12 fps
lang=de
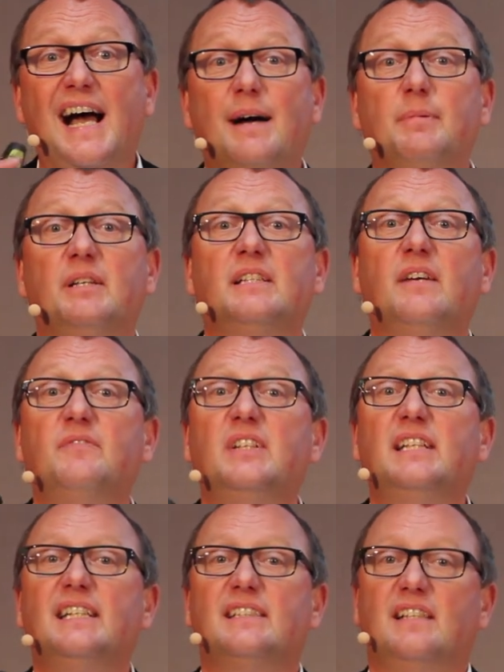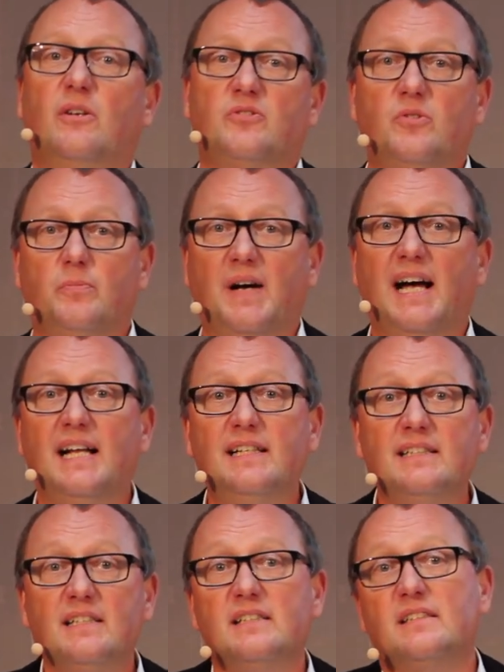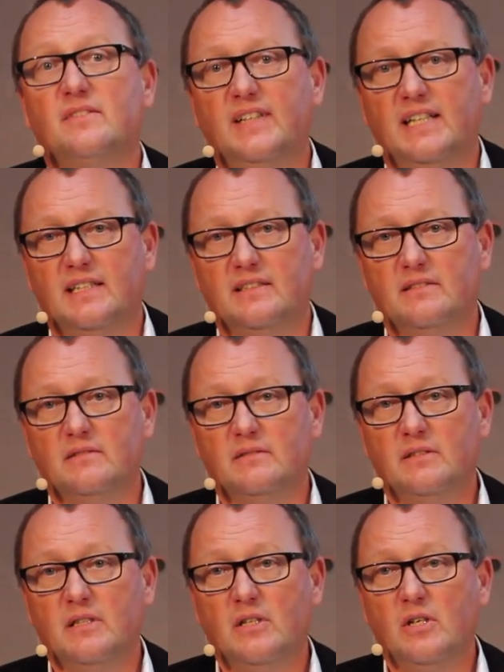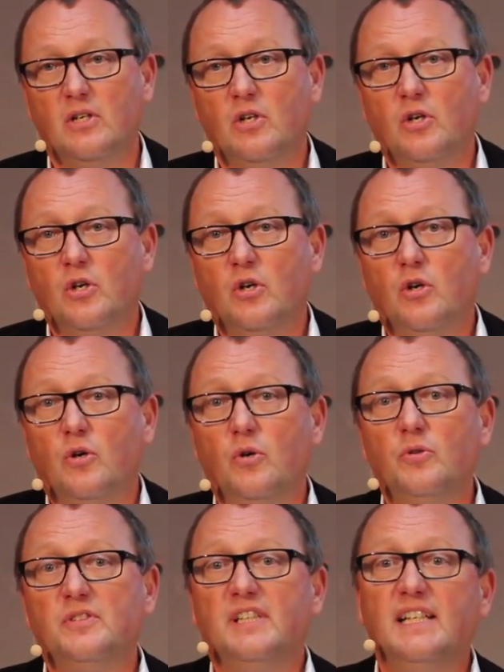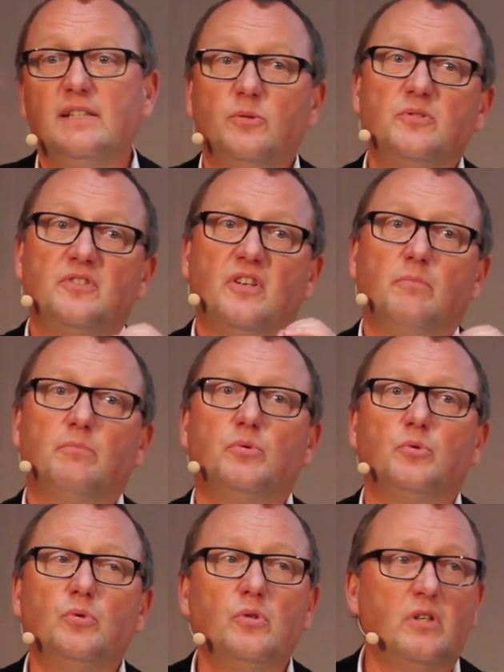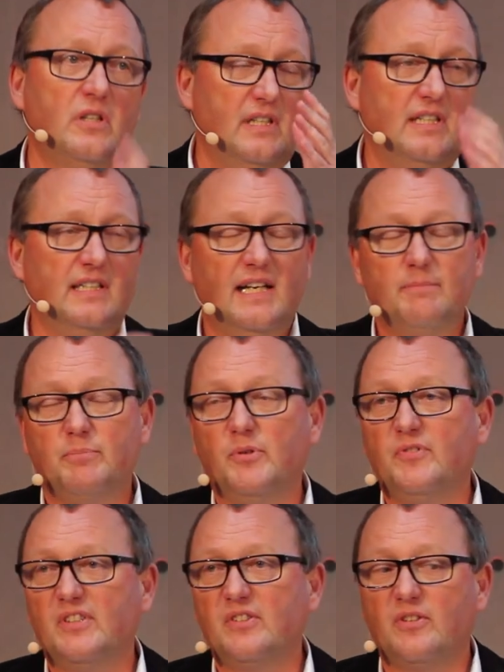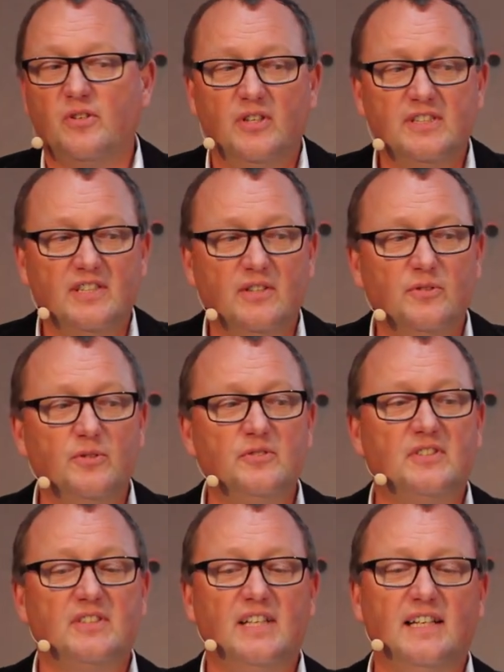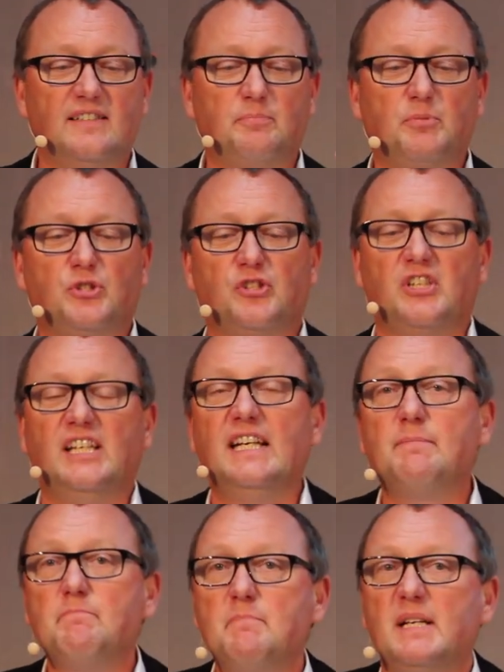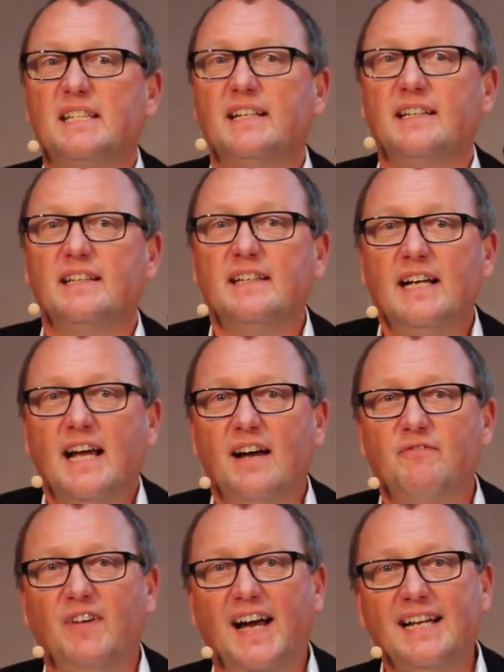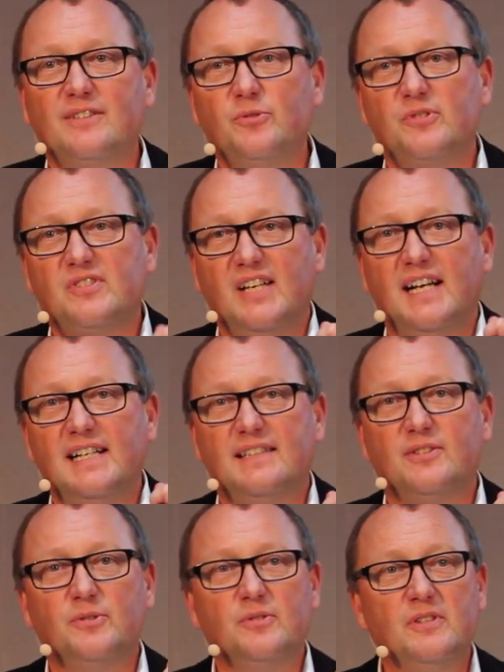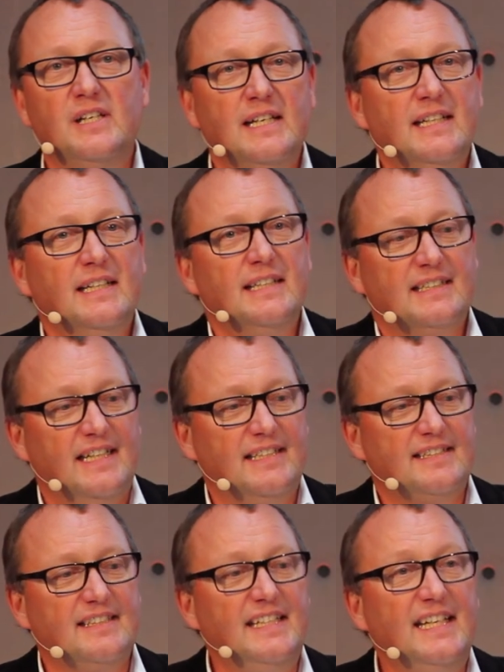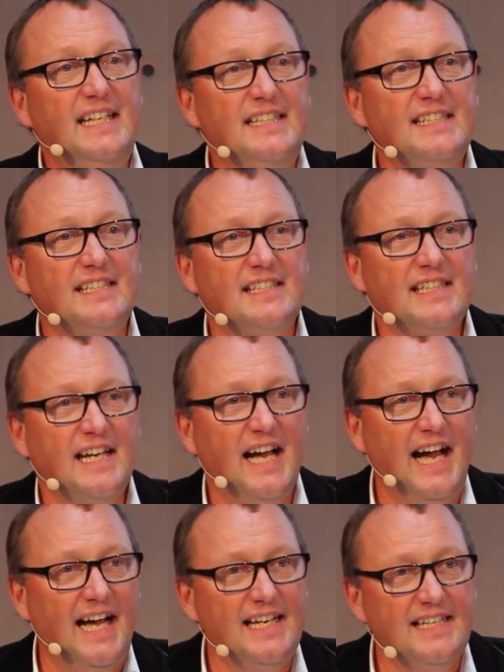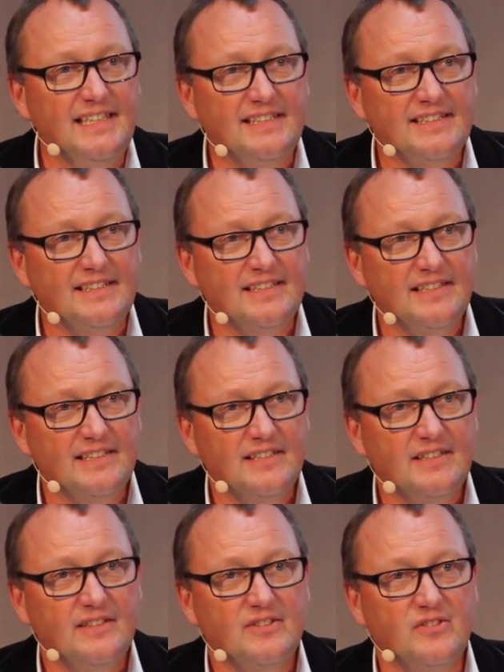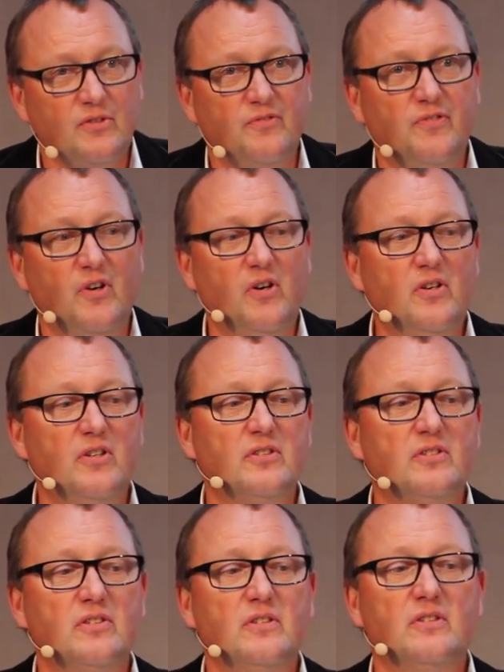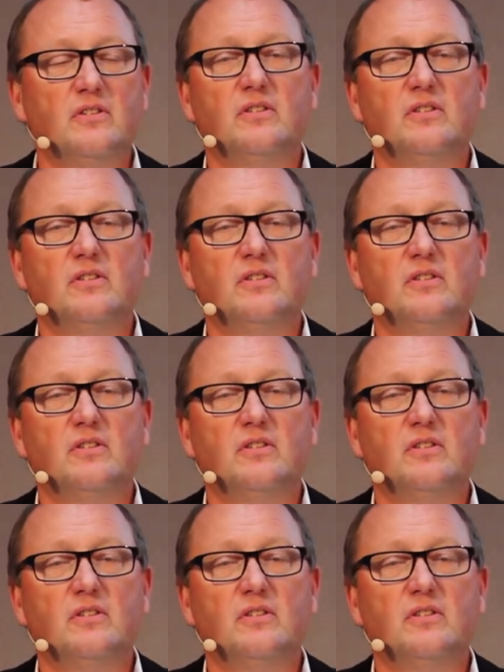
aber der will jetzt auch so behandelt werden. Und in unserem Buch äh, haben Professor Kreuzer uns das beschrieben mit der Erwartungshaltung, dass ich alles sofort